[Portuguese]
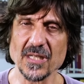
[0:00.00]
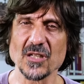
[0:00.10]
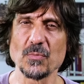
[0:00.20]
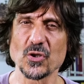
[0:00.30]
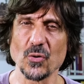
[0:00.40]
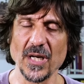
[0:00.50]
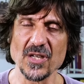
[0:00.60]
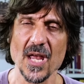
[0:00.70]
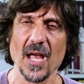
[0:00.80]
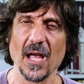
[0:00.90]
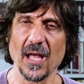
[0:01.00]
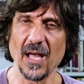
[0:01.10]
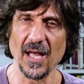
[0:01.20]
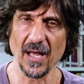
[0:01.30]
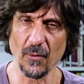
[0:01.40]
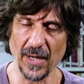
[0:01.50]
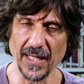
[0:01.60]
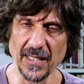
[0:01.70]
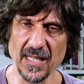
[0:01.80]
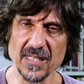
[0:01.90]
das missões uh,
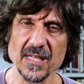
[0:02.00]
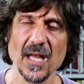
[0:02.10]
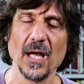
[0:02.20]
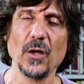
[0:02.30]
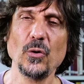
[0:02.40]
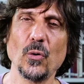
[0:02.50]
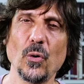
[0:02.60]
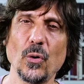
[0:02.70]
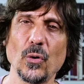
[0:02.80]
guaranis no,